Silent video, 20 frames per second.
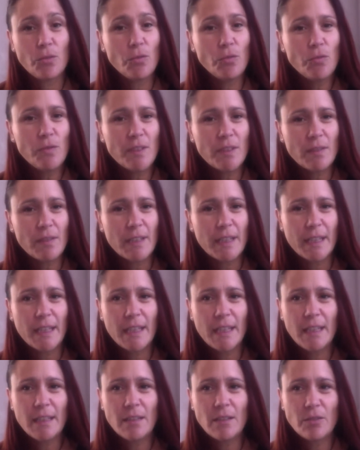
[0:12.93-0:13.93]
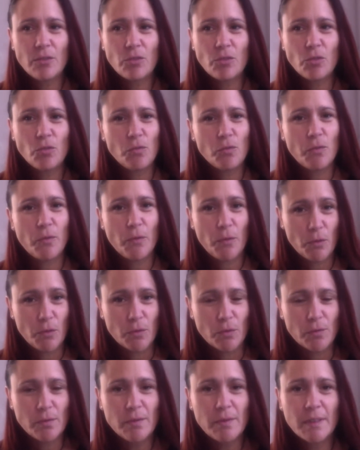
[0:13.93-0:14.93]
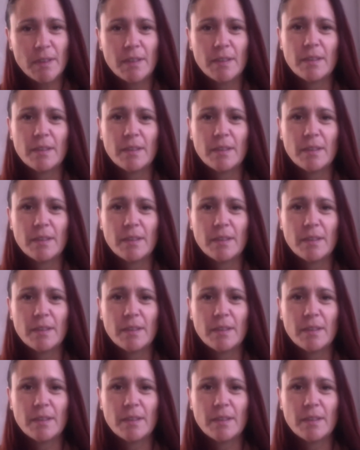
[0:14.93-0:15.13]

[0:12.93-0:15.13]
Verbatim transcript: nous ancrer dans ce que nous faisons,